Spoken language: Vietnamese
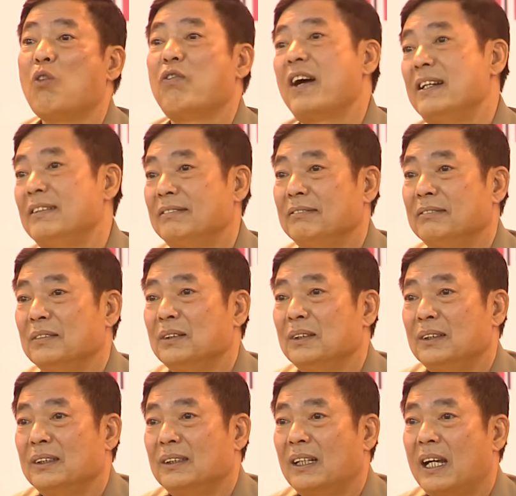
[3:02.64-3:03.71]
biện, góp
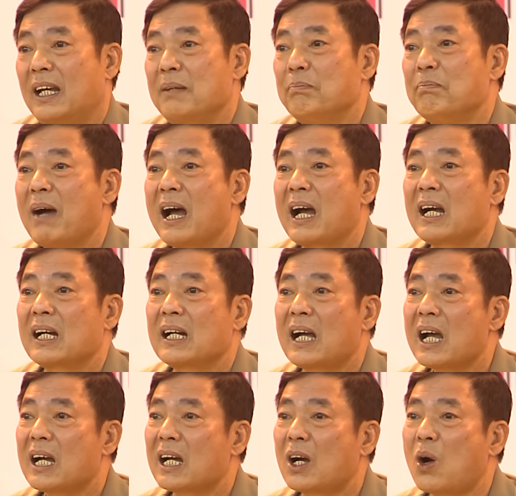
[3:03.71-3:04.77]
ý để hoàn thiện công tác
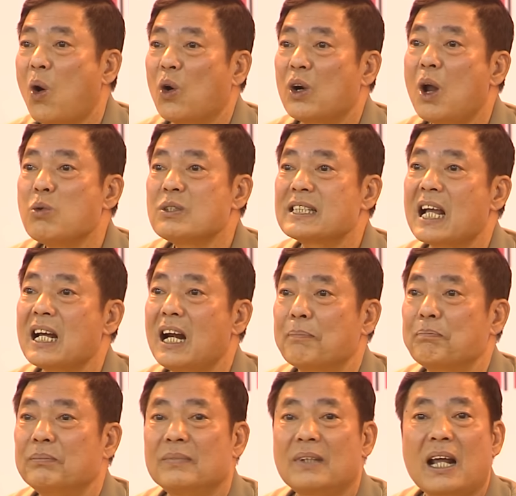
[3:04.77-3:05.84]
tổ chức, nâng cao
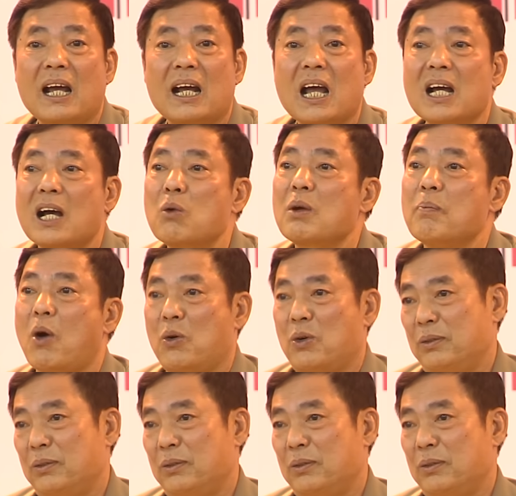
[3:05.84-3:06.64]
chất lượng giải chuyên nghiệp.